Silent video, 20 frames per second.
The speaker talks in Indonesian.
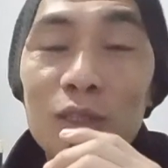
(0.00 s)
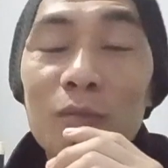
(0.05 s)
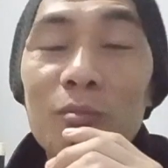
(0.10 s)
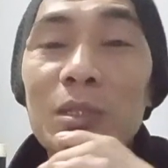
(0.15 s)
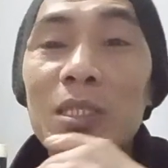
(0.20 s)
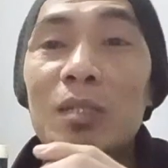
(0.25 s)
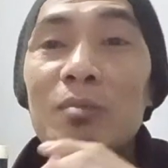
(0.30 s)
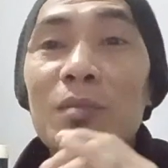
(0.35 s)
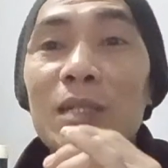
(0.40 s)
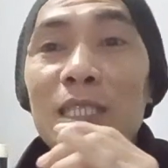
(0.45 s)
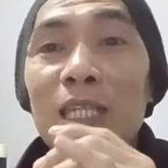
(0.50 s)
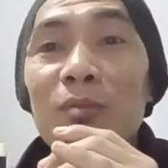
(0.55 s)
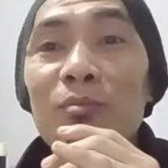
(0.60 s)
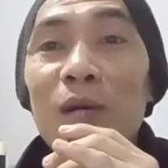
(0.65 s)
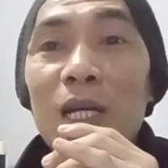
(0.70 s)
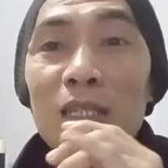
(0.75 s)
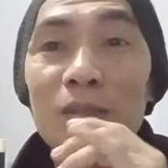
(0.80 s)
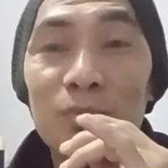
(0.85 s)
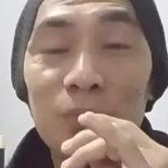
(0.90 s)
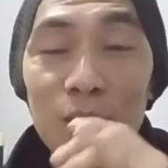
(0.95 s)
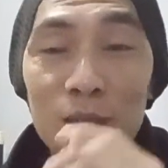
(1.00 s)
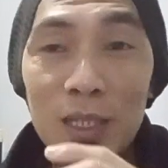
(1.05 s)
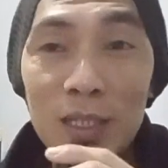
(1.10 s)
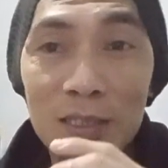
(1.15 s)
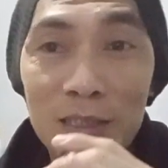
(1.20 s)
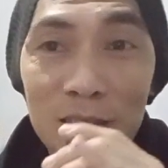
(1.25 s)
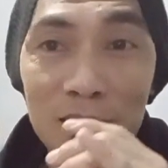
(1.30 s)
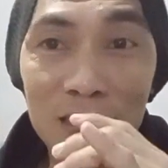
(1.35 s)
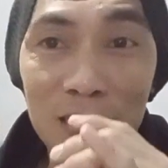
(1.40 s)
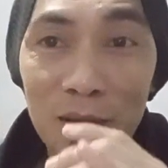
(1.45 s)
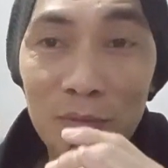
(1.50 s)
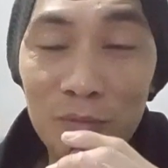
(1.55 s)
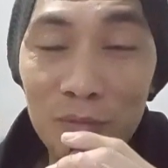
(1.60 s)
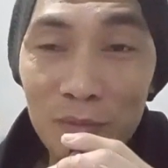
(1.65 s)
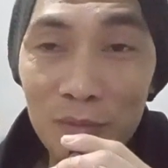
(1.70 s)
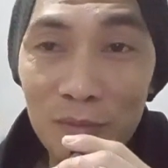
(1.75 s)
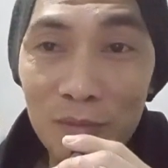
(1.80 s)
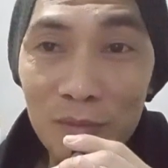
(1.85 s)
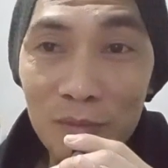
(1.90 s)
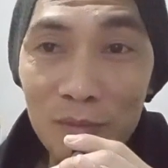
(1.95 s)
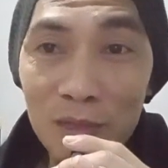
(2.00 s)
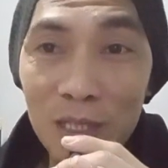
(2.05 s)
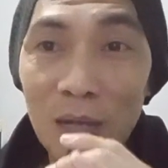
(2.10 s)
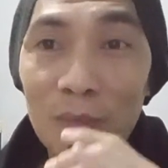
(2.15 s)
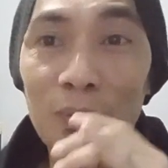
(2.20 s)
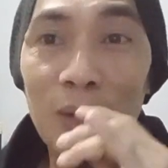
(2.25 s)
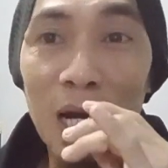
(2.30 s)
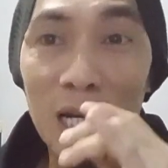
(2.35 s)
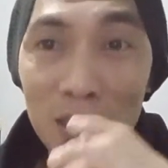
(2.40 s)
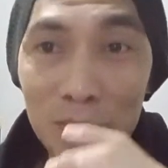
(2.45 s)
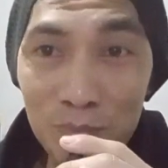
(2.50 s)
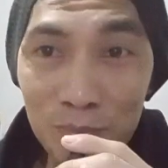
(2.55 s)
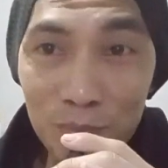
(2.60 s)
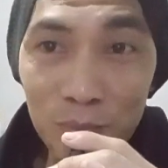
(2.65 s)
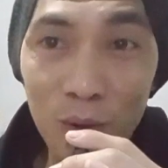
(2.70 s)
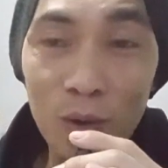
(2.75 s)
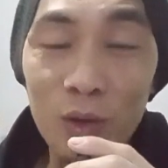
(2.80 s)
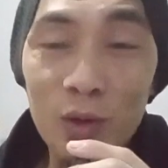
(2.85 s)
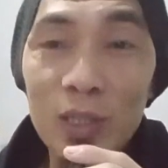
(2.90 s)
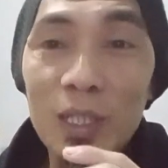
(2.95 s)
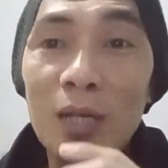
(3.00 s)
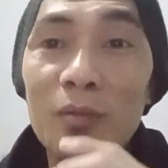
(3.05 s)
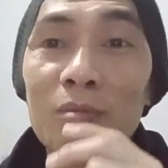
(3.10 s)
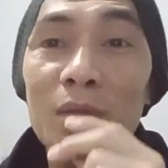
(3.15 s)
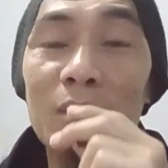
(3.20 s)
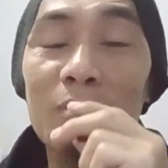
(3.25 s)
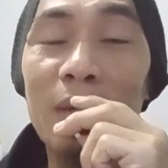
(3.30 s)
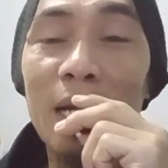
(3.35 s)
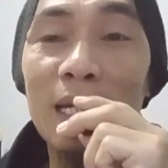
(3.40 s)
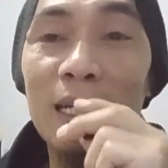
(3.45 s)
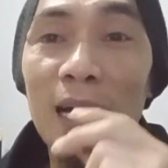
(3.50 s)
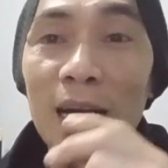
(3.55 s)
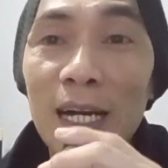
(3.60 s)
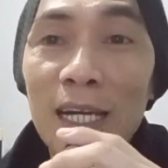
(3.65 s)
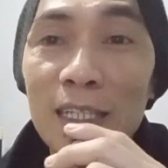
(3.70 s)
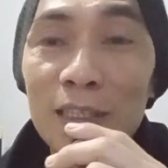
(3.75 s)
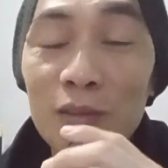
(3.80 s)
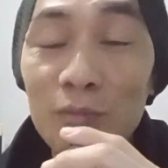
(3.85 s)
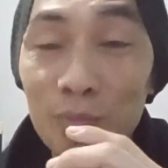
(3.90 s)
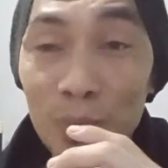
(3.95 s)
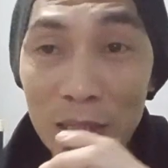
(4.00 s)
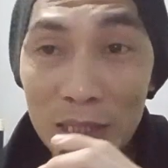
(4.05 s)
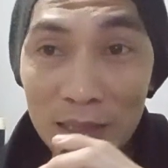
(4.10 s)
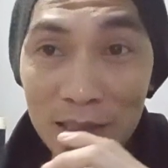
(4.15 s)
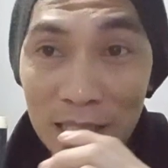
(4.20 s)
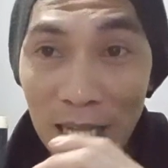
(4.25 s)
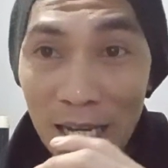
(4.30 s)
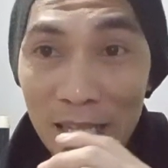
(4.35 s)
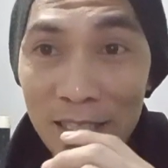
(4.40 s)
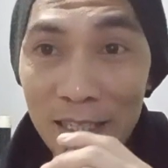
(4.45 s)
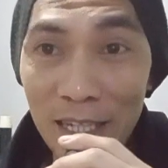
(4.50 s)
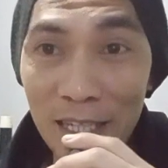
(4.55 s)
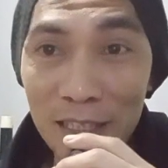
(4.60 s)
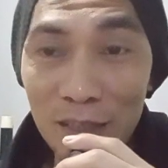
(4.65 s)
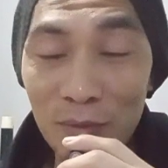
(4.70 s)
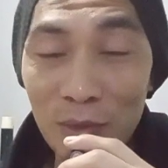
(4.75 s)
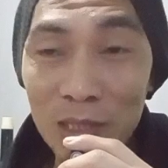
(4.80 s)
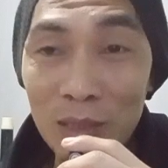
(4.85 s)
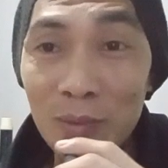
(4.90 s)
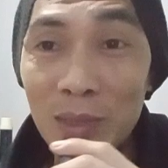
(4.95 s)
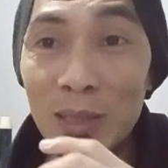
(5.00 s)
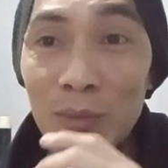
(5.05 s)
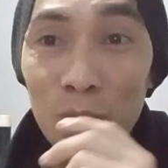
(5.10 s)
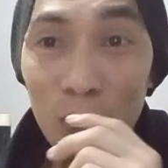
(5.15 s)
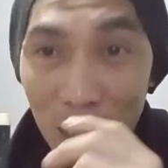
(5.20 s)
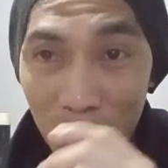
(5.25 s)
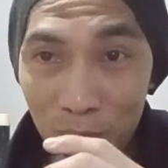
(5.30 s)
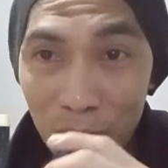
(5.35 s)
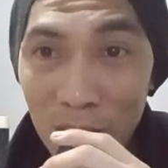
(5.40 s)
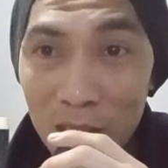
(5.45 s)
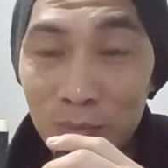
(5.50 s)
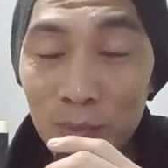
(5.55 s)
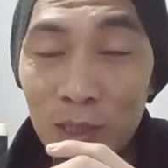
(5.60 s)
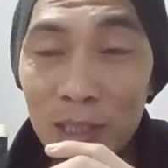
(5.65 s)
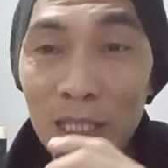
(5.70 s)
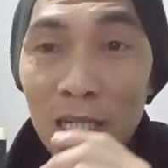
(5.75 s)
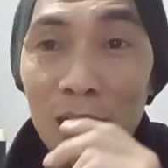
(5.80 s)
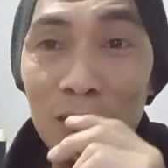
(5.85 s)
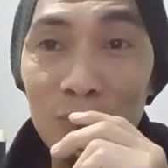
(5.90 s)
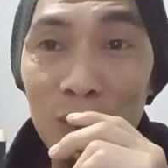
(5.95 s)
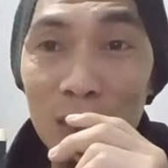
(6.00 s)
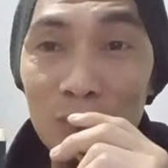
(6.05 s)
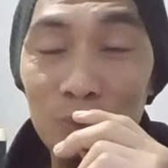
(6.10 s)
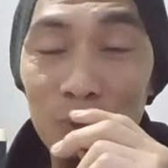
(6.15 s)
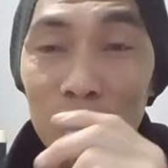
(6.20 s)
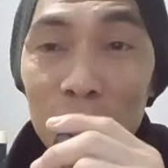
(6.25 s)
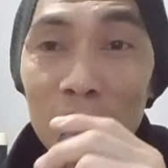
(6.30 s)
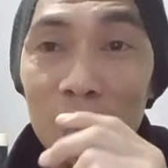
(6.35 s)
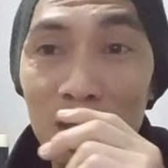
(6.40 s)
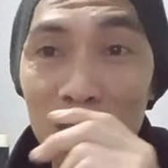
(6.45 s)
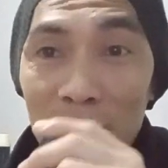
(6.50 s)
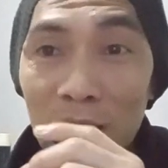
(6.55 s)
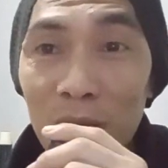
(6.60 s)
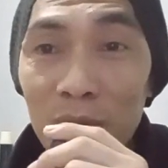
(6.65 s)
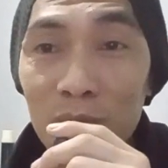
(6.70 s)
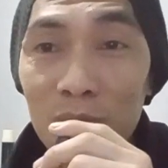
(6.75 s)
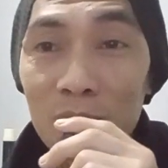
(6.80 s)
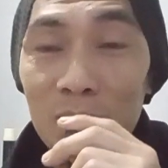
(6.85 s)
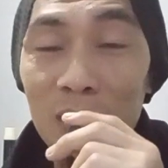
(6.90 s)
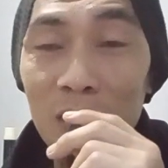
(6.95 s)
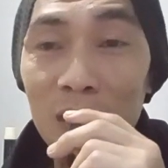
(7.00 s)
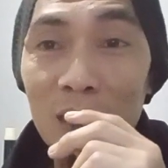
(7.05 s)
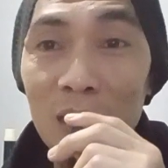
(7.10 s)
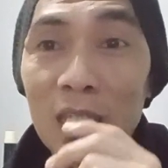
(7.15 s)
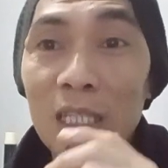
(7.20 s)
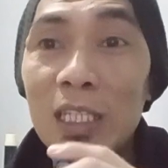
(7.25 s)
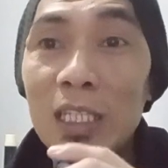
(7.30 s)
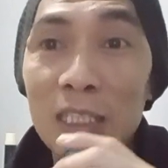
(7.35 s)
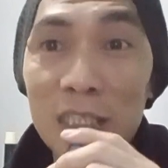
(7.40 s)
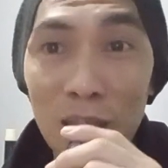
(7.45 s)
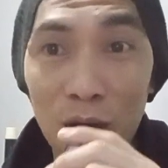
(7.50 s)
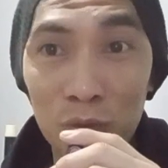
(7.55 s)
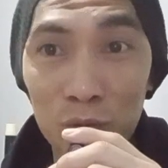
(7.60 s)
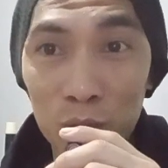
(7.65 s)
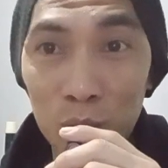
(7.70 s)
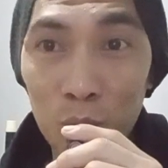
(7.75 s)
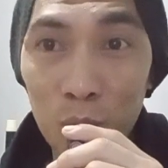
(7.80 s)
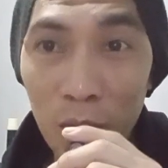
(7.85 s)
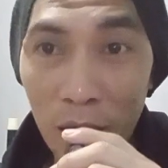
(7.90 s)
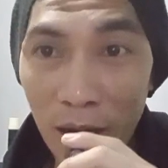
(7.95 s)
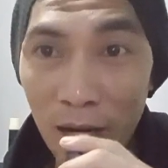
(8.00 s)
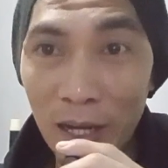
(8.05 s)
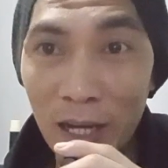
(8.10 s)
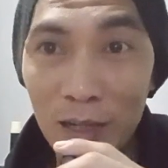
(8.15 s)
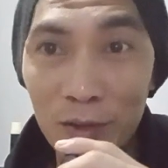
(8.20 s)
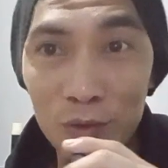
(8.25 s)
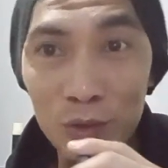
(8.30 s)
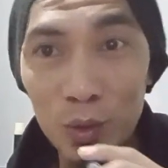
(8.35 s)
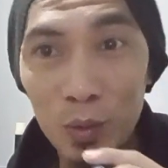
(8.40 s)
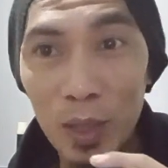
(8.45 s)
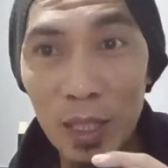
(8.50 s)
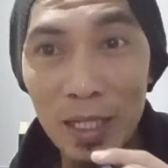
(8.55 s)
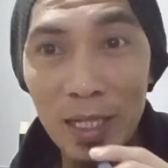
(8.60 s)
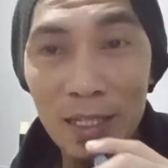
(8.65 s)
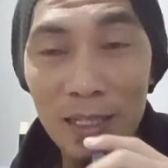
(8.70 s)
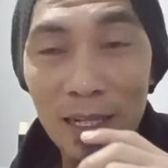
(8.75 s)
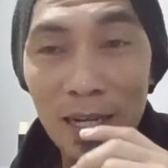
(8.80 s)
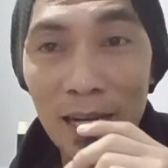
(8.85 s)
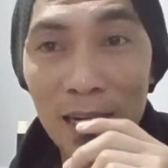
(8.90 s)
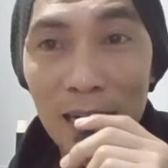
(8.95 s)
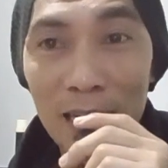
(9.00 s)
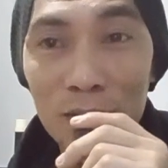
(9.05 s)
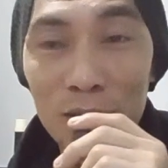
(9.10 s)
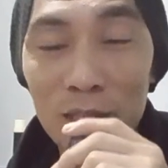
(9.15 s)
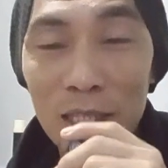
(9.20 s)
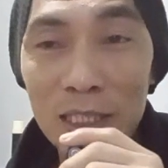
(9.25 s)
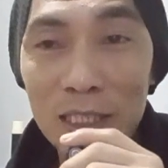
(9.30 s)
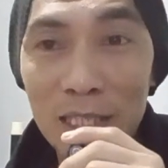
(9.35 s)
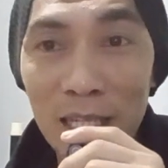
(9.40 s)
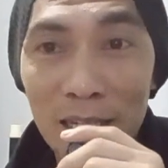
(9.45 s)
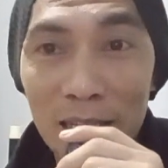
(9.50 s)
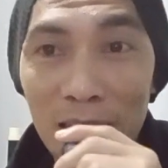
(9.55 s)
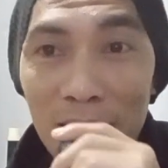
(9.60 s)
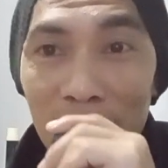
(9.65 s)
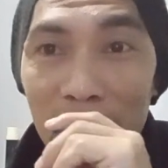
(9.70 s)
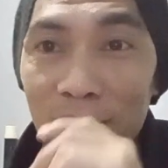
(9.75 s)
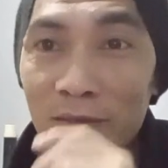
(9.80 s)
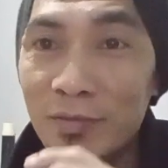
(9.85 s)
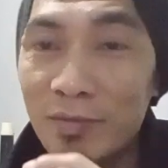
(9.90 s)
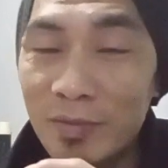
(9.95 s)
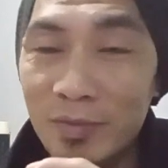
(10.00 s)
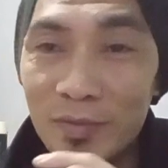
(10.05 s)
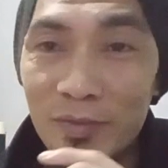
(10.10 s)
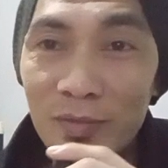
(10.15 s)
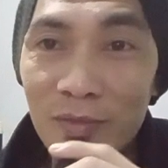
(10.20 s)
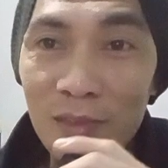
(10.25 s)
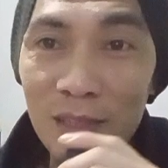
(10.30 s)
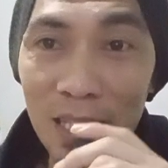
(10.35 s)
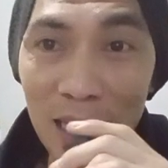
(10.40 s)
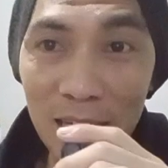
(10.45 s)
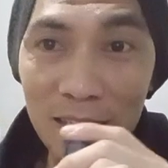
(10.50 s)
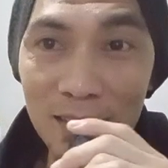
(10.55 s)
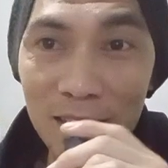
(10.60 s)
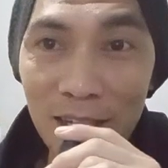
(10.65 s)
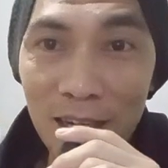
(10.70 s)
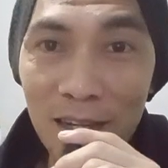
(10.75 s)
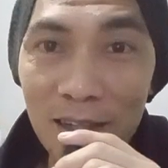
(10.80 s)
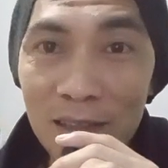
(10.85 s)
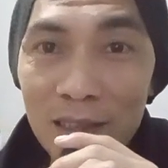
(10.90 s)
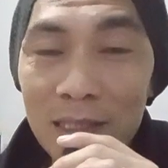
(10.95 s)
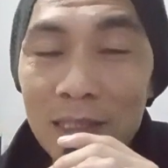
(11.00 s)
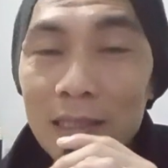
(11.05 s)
itu teman temannya paspor ya tetap ya paspor yang membedakan itu pisahnya teman-teman ya bukan paspor ya kalau paspornya tetap hijau tua kalau untuk warga negara Indonesia ya jelas ya